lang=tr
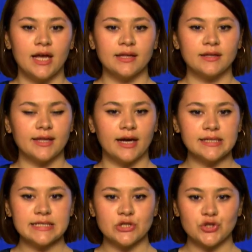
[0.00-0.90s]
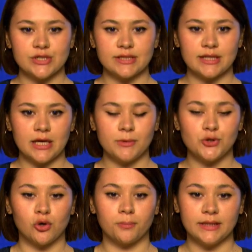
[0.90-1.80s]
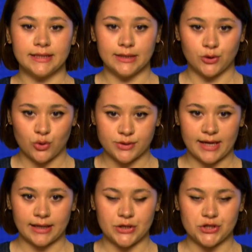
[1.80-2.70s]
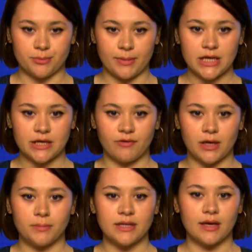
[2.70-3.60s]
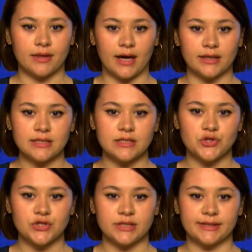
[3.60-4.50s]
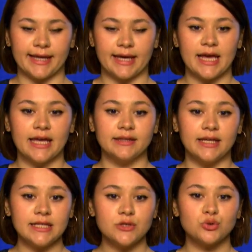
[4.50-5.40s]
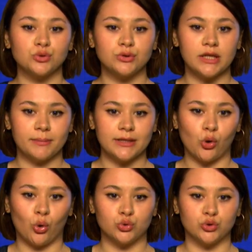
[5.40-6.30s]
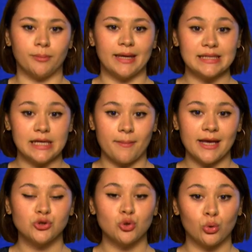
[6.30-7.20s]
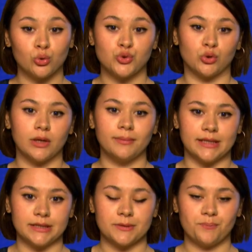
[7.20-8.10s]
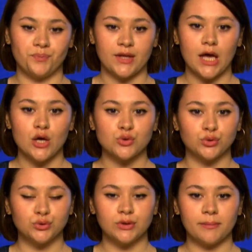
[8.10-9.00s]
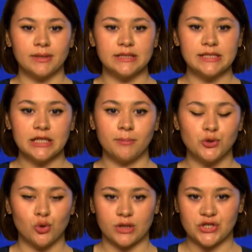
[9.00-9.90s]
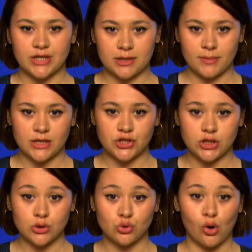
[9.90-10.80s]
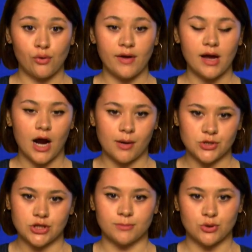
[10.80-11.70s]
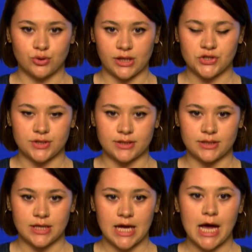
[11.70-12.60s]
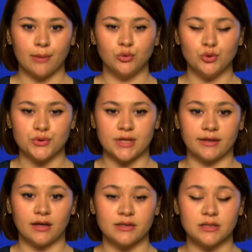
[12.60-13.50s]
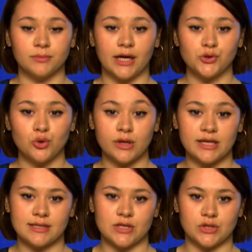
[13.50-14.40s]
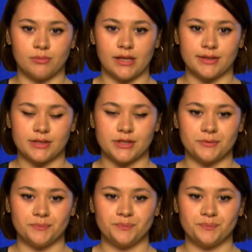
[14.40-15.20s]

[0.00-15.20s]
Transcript: Tedarik zincirinde birçok bilgiyi gözden geçirmek ve bir tedarik zincirinde neyin sürdürülebilir olduğunu belirlemek çok güç olabilir. Sürdürülebilirlik birçok işletme için zor ve karmaşık bir süreçtir. Bu yüzden adımlar çok iyi seçilmelidir.